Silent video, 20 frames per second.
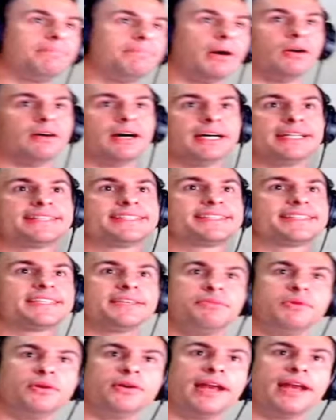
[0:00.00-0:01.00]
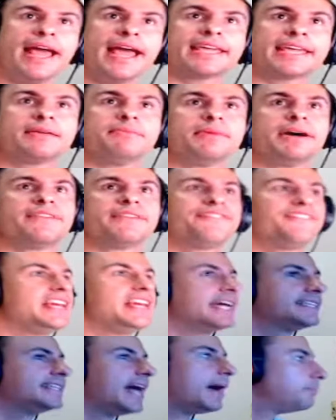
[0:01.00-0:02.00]
porra desse moleque, mano?
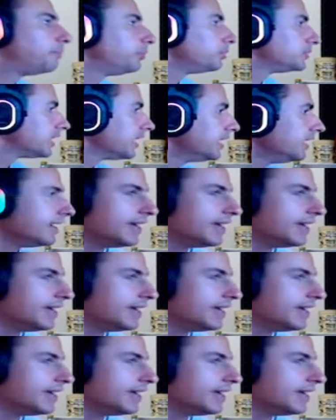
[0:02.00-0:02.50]
Filha da puta.